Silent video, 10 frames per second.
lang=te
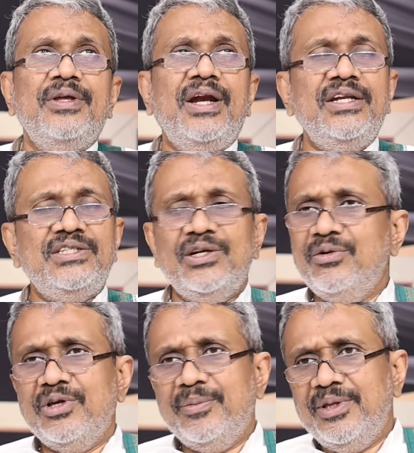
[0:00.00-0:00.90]
రాడిసన్లో
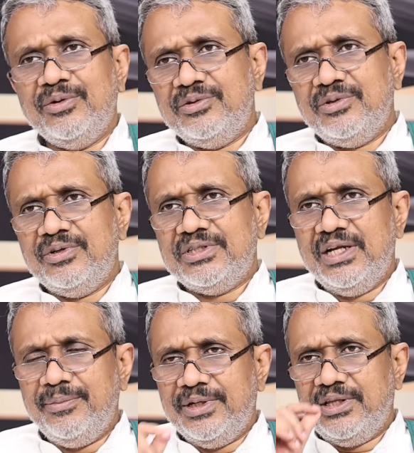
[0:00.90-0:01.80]
కొంతమంది వచ్చి ఉండొచ్చు
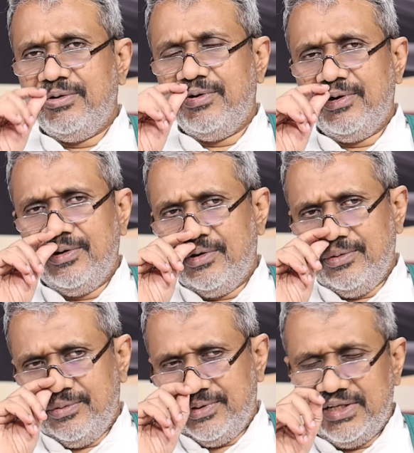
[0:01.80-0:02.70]
కానీ మిగతా హోటల్లో
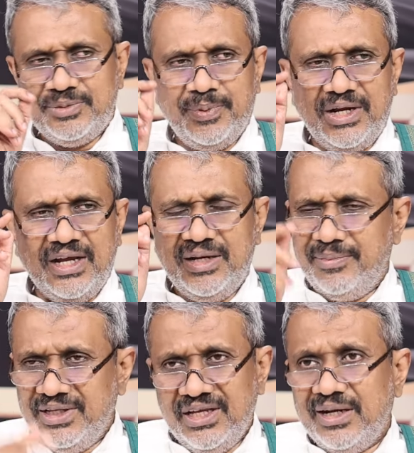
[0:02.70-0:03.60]
దశపల్లా కానీ
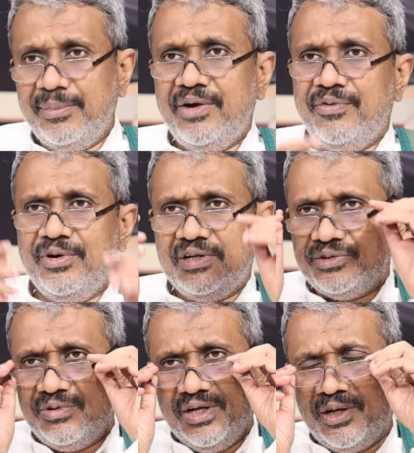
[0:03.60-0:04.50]
మిగతా నెంబర్ ఆఫ్
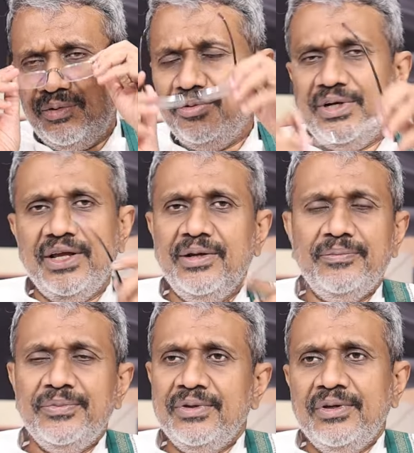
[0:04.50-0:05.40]
హోటల్స్ కూడా కనుక్కుంటే
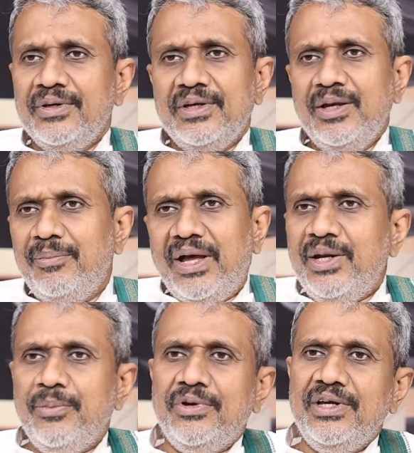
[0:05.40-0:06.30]
ఏం
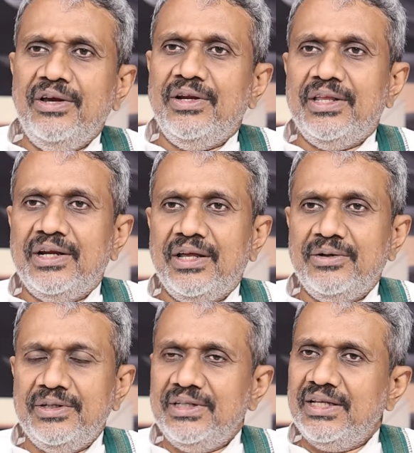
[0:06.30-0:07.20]
భారీ బుకింగే
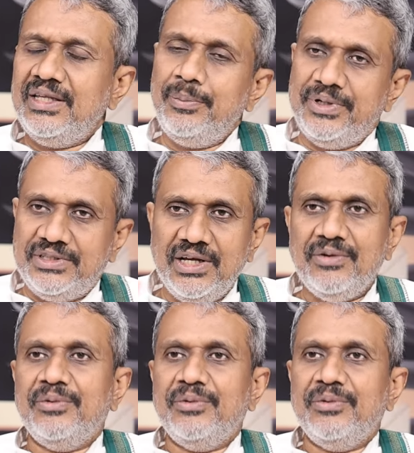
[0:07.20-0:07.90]
లేదన్నారు ఇదంతా ప్రచారం